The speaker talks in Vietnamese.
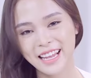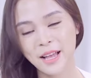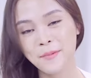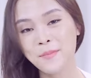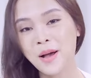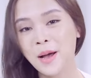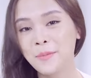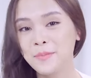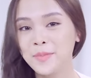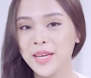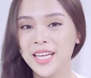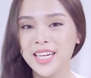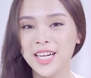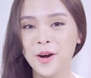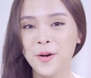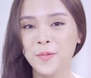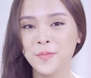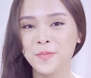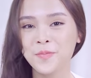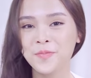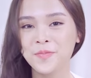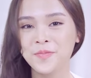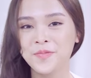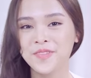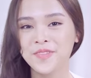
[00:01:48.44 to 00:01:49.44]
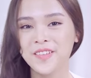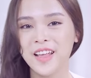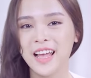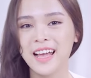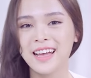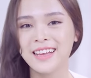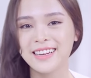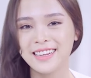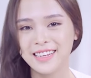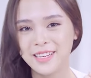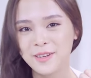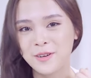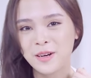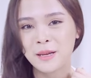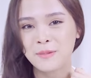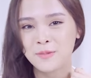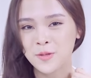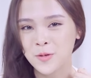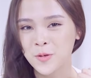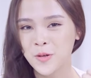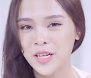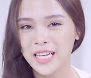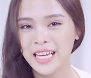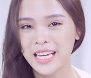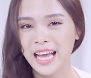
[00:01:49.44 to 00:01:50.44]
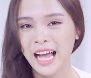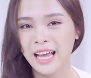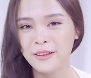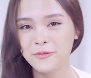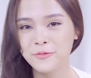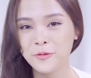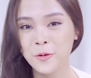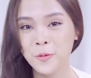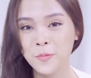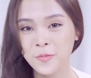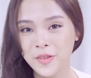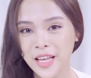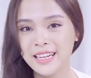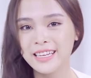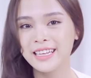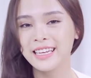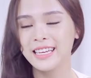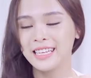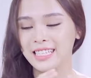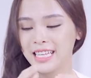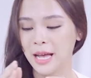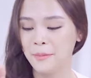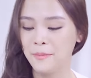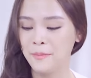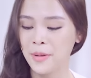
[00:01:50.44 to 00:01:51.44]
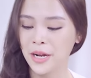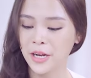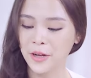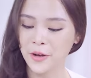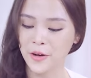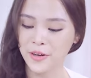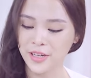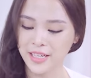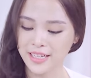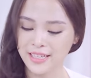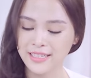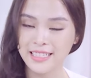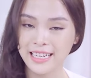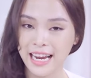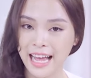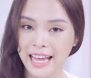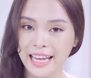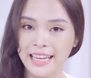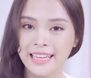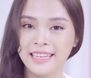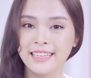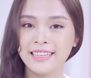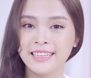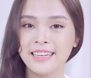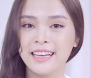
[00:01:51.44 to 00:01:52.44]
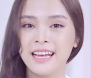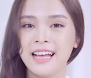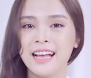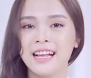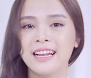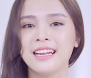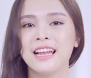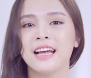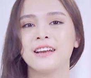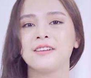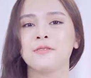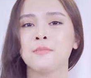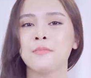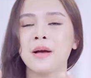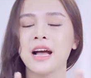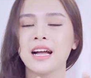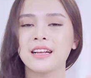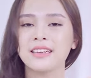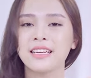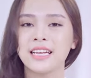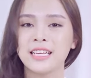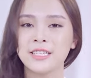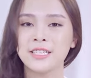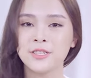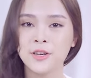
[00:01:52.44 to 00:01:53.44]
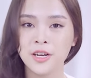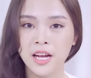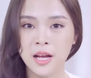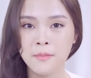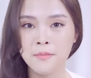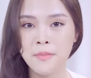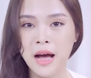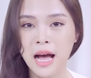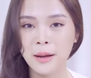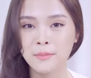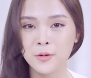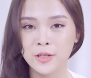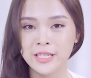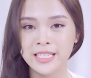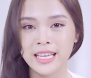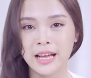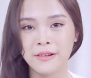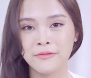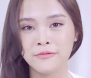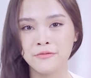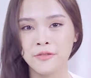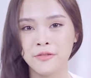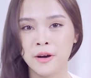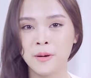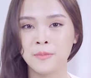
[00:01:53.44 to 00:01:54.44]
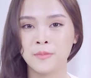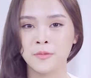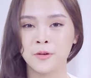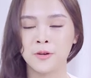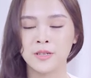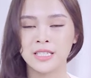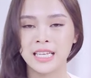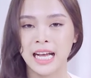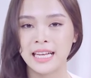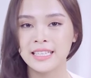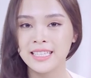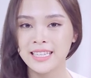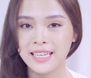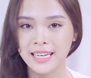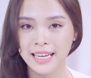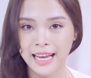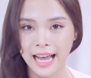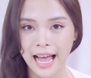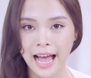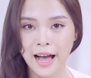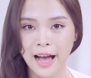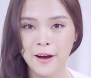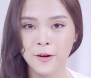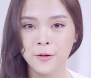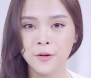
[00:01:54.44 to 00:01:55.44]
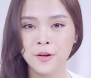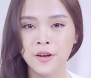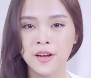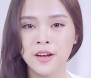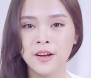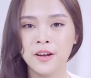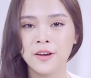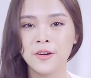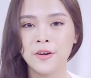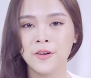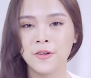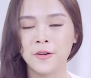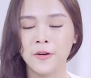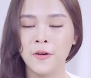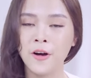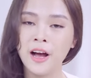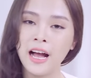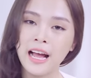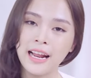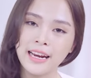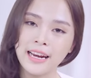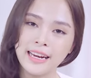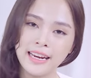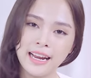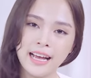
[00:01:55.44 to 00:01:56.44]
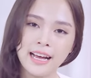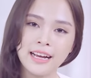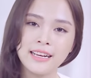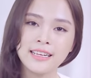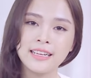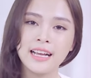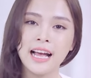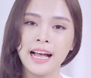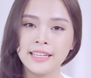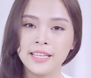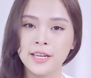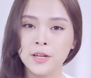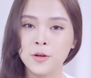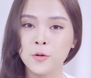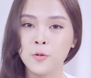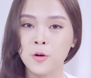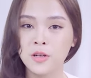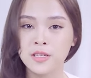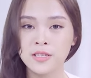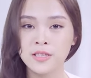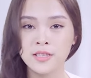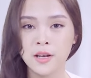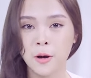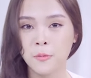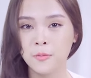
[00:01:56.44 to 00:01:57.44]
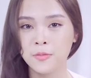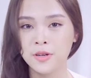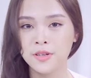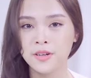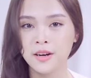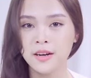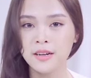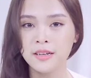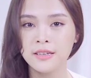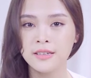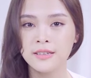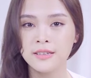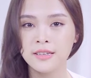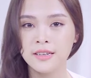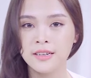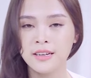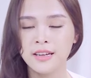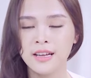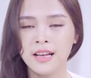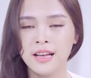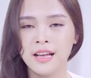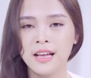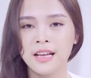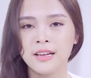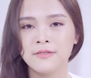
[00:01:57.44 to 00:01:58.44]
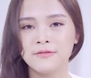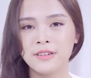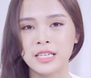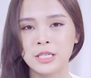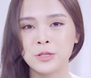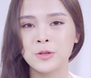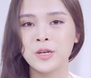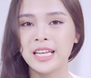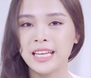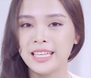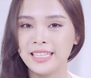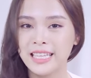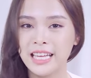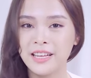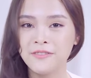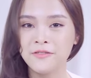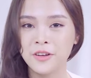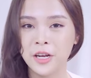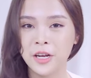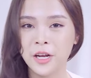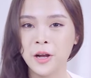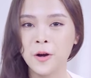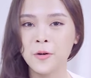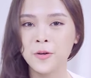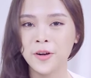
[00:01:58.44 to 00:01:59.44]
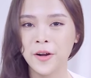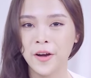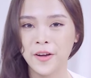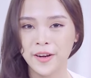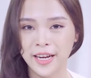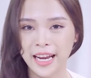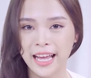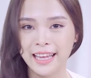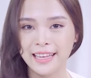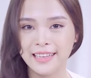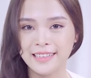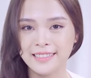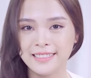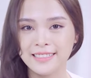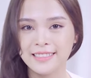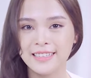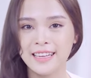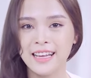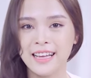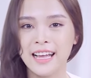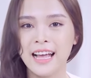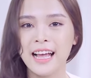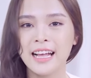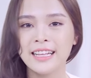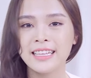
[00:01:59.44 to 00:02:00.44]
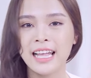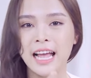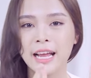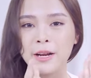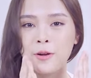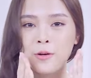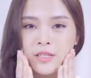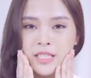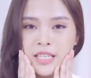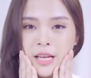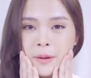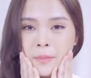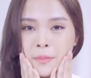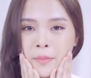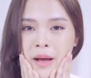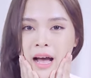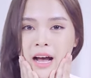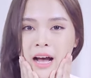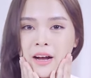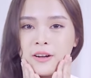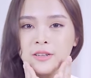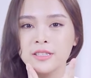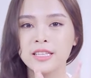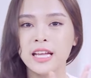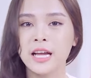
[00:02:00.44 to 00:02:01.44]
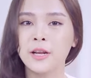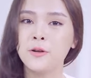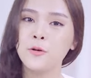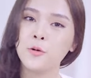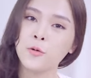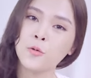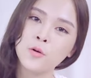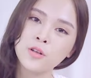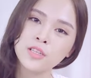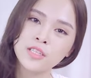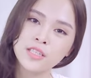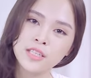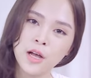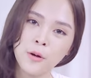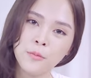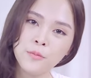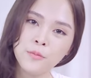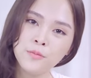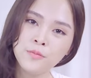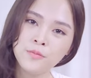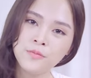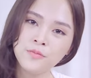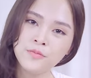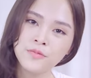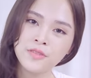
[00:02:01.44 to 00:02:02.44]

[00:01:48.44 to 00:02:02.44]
Các bạn biết không, điều làm Julie hạnh phúc nhất khi ra mắt con cưng này là được mang đến cho các bạn một sản phẩm có giá trị cao, còn có khả năng cải thiện cuộc sống nữa. Và Julie tin với câu nói này: thay đổi diện mạo, thay đổi cuộc sống,